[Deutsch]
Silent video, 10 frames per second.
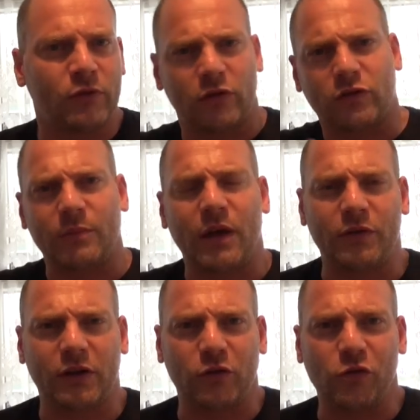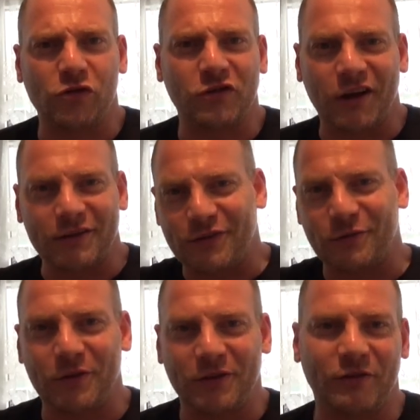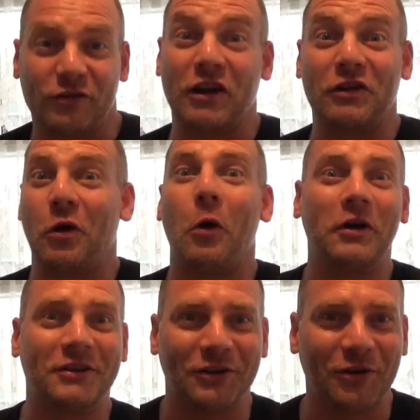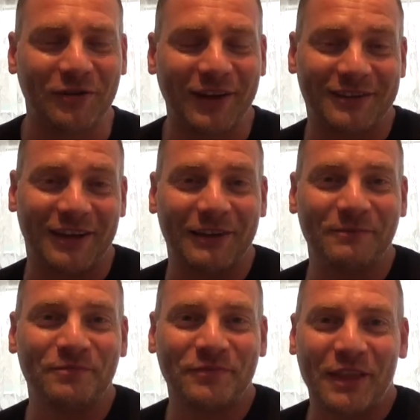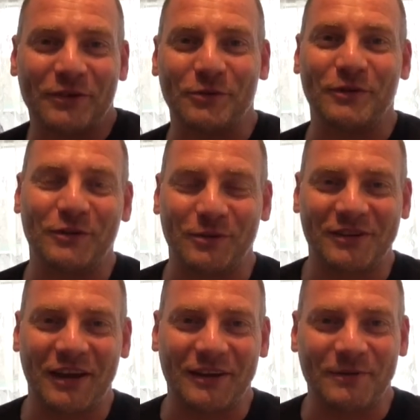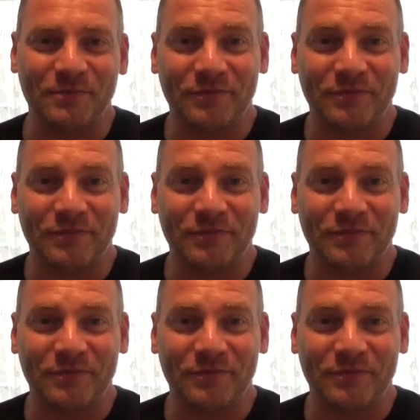Das kommt einfach in den Kühlschrank. Das wird wahrscheinlich heute noch weg sein, so wie ich uns kenne.